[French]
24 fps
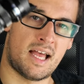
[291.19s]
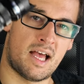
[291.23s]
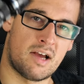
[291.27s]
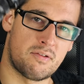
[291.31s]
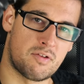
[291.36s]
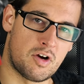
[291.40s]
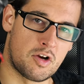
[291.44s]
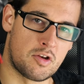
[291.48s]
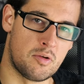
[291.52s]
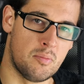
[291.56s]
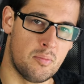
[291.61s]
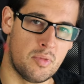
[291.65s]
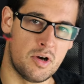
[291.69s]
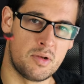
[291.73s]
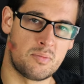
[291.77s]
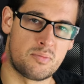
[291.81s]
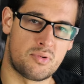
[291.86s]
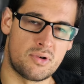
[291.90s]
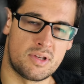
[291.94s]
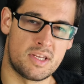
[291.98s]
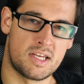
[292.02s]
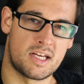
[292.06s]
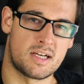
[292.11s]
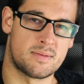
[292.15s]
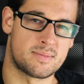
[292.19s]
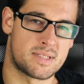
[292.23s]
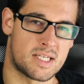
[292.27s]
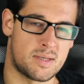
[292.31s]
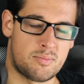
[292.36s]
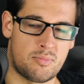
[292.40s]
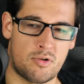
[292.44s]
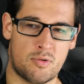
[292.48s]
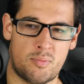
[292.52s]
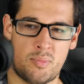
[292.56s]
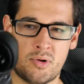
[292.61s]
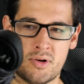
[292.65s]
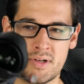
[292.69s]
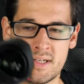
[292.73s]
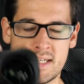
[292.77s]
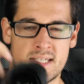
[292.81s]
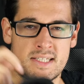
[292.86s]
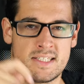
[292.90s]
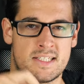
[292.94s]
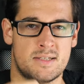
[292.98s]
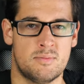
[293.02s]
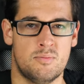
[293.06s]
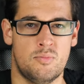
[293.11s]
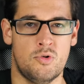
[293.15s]
avoir une bonne poignée comme ça pour le
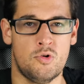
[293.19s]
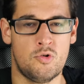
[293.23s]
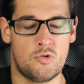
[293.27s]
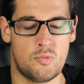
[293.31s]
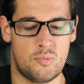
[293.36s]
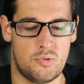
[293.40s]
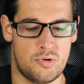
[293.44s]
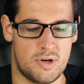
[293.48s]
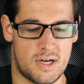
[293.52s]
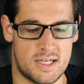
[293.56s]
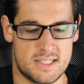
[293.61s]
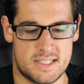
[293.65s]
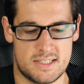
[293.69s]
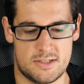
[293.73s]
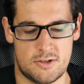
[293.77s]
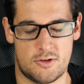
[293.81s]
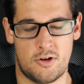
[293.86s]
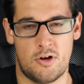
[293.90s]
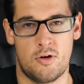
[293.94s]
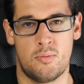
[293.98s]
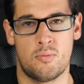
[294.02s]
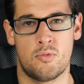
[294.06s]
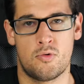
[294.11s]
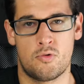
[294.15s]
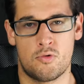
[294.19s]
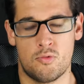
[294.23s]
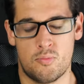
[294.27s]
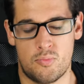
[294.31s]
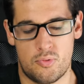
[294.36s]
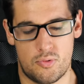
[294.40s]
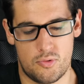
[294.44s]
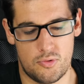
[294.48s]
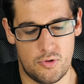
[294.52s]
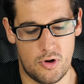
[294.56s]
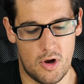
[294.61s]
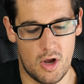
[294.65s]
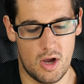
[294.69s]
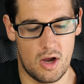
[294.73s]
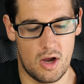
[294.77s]
porter, c'est beaucoup plus rassurant, beaucoup plus